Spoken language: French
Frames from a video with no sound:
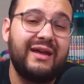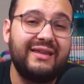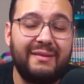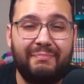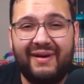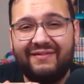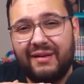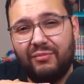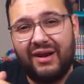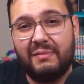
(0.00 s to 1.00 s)
il n'y a pas
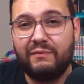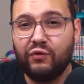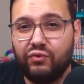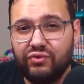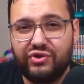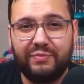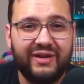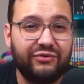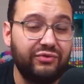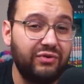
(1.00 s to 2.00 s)
vraiment la même couche de
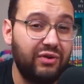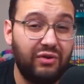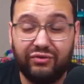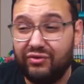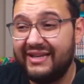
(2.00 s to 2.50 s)
peinture entre